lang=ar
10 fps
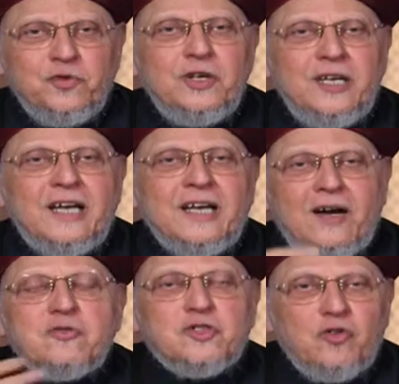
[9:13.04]
دول اللي انا
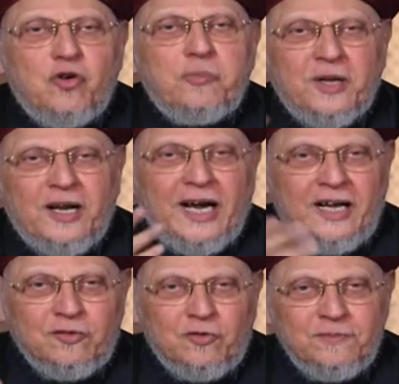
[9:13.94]
عاوز اخبرك
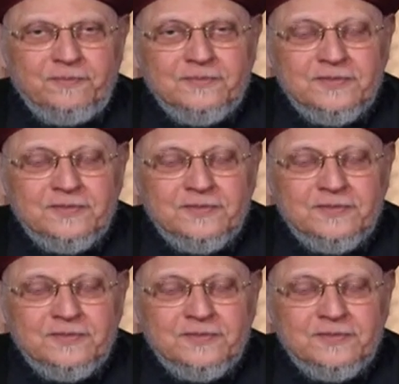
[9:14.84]
عنهم